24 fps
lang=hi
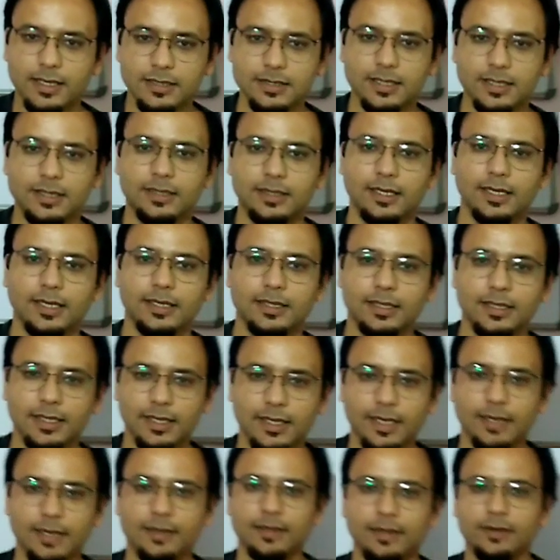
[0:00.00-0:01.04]
कर सकते हैं
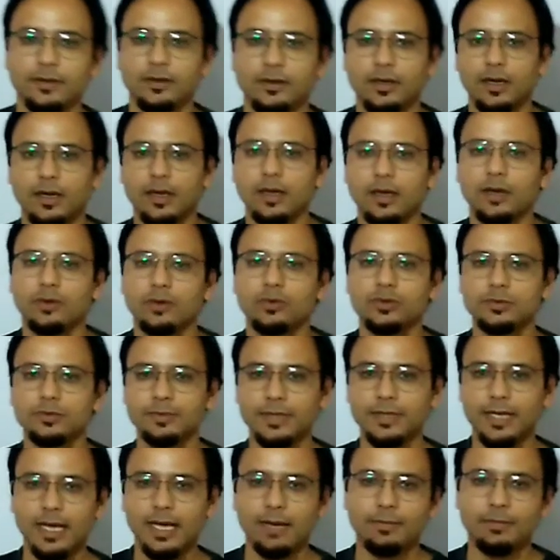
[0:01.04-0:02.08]
ठीक है आ, कुछ
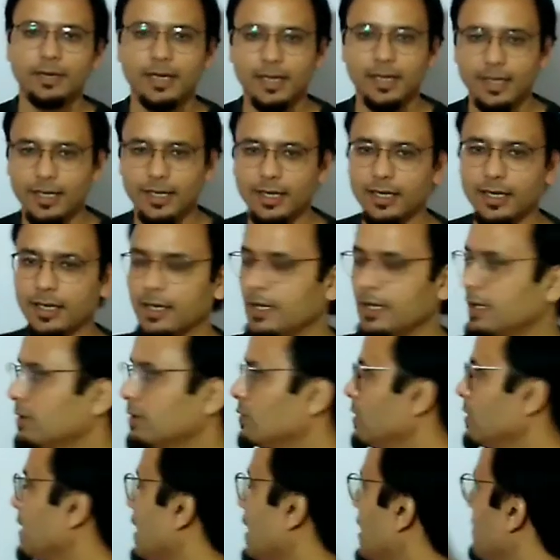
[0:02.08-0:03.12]
भी नया बनाने के लिए
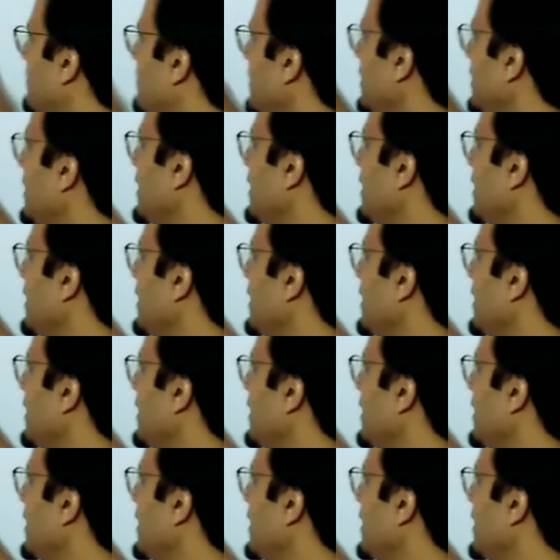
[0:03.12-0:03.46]
तो यहाँ पे